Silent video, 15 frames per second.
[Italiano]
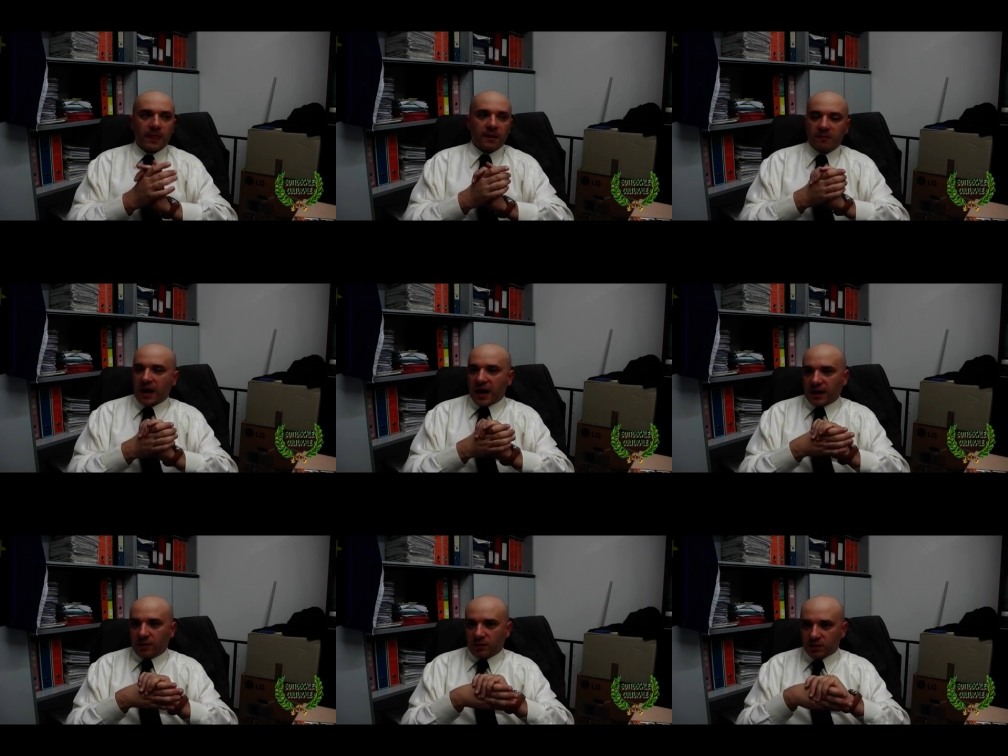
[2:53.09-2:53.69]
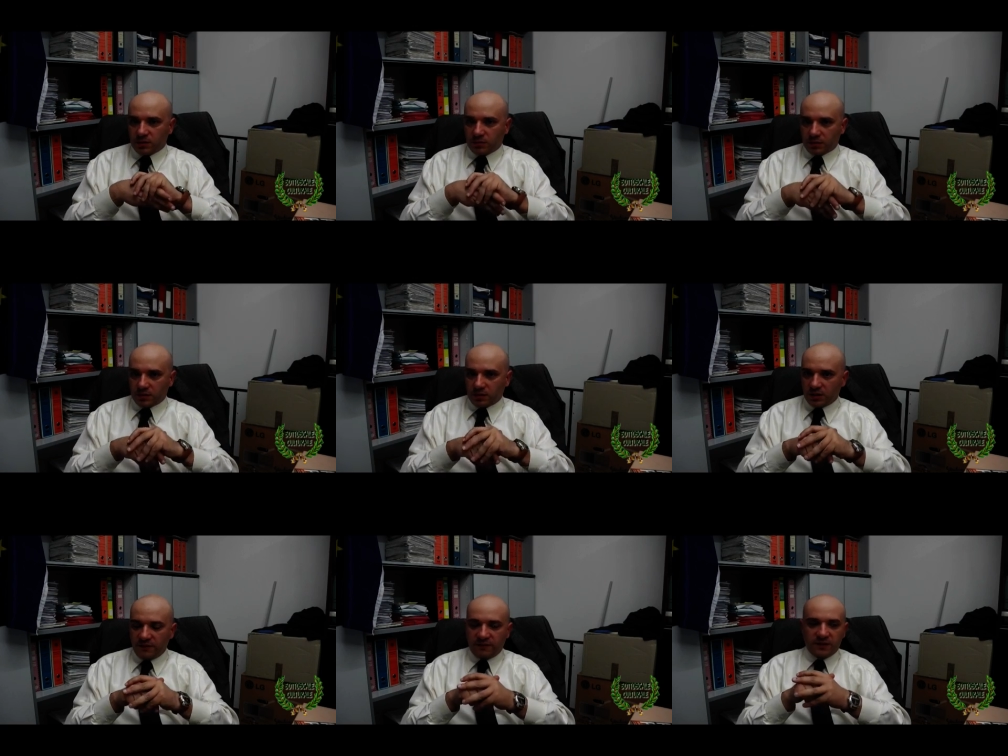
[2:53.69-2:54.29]
ma anche una
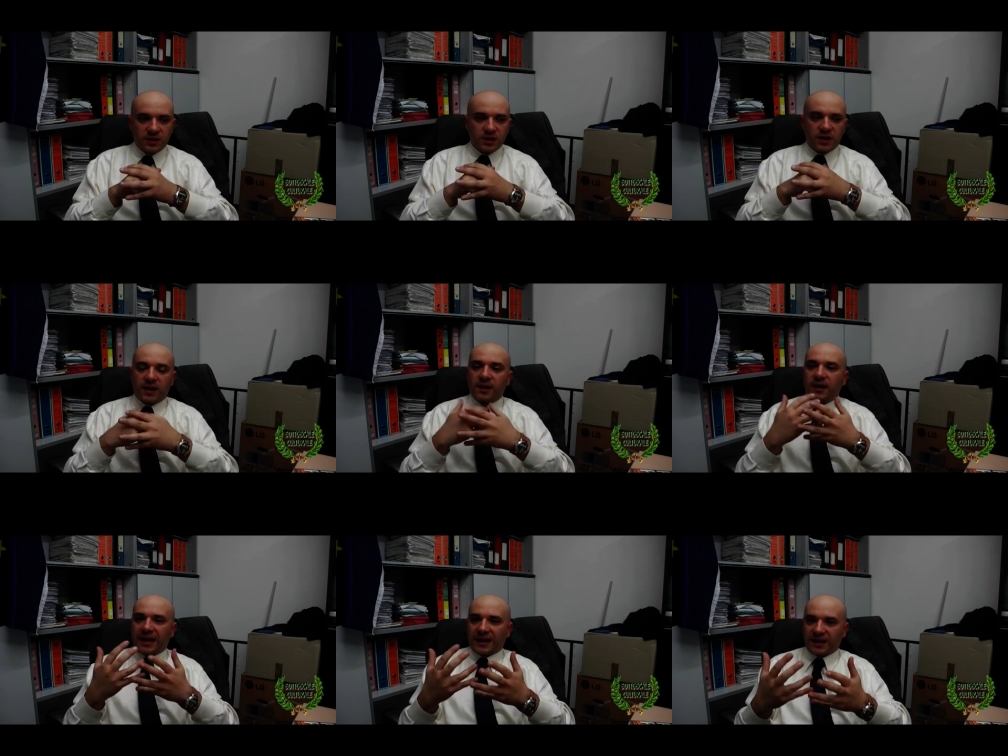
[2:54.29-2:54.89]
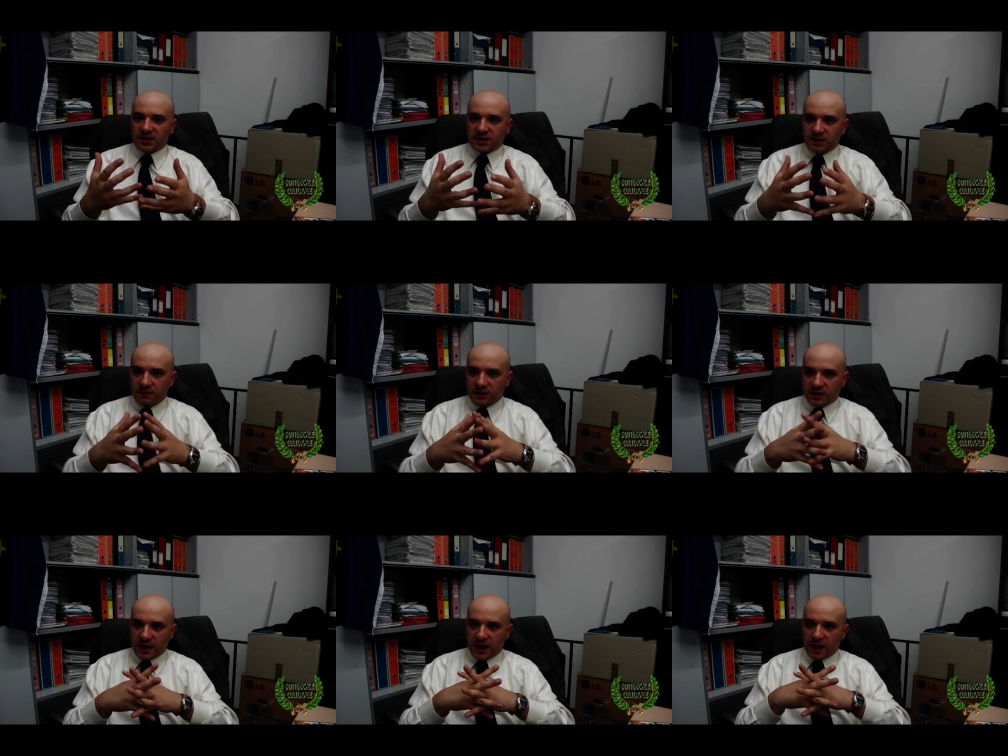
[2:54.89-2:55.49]
situazione difficile,
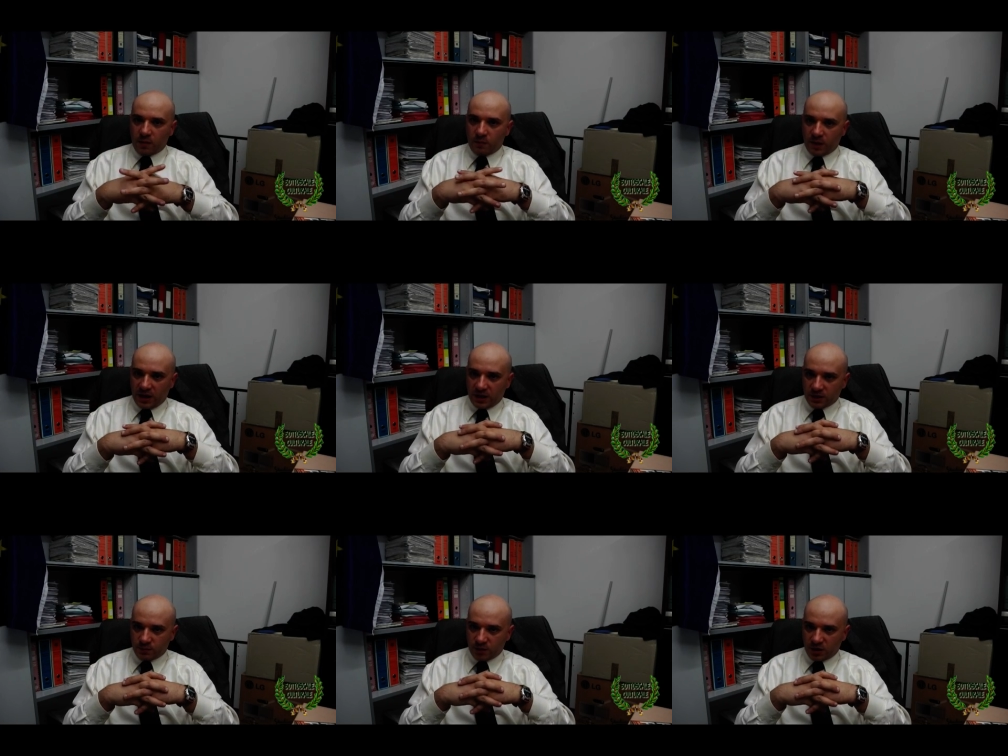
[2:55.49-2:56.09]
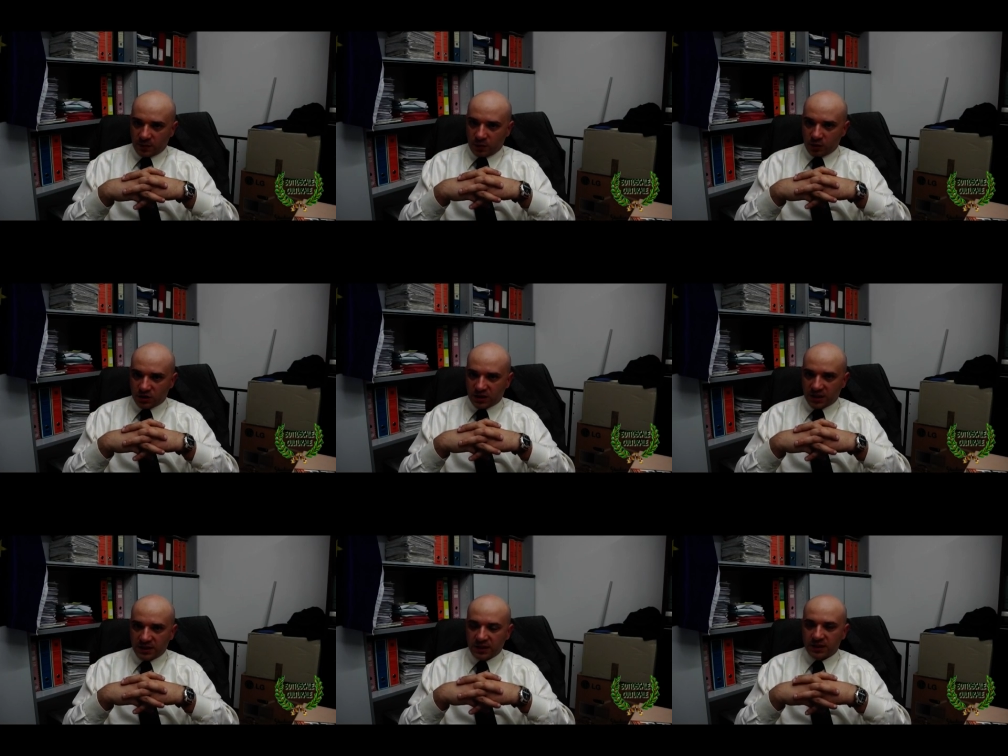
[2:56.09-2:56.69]
l'aggressività è un meccanismo che
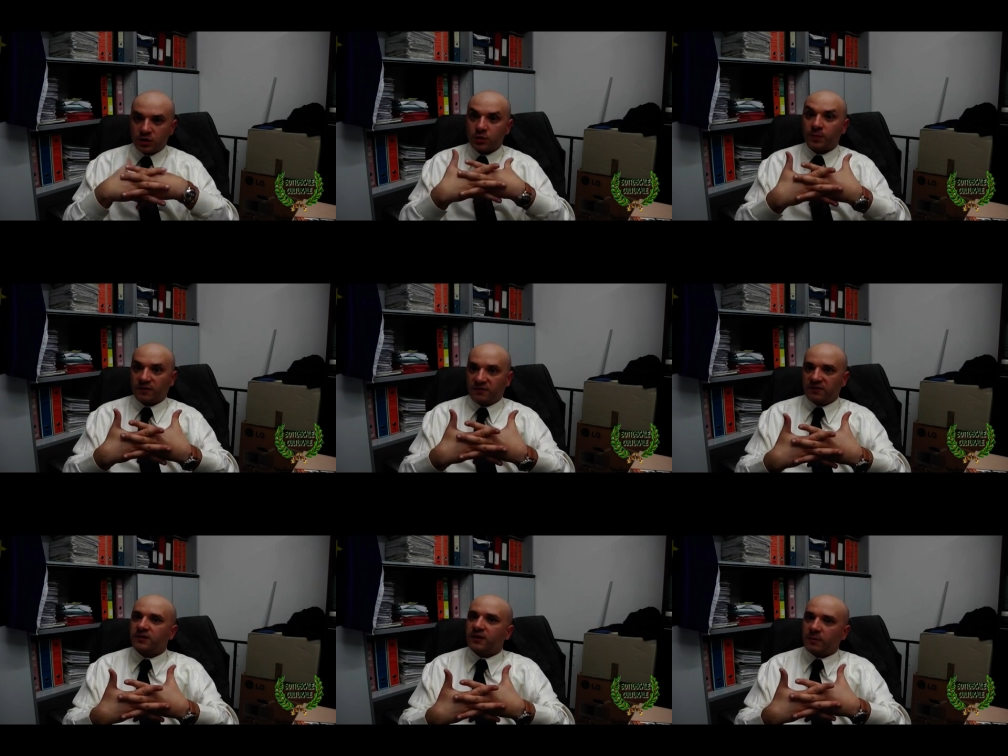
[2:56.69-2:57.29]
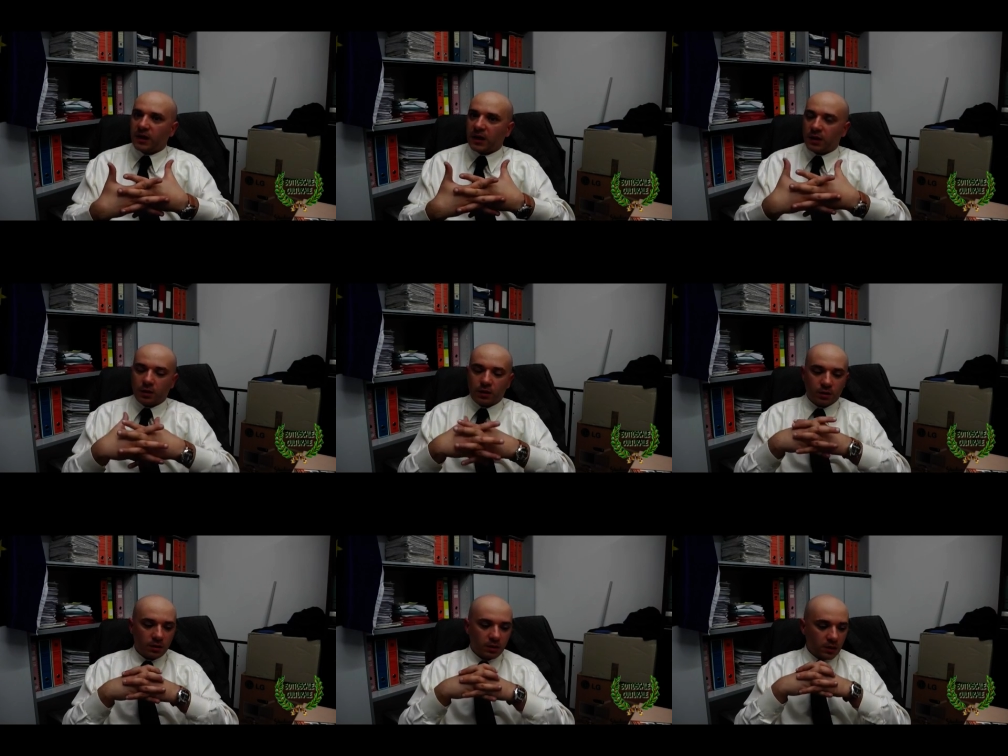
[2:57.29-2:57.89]
consente di sopravvivere meglio.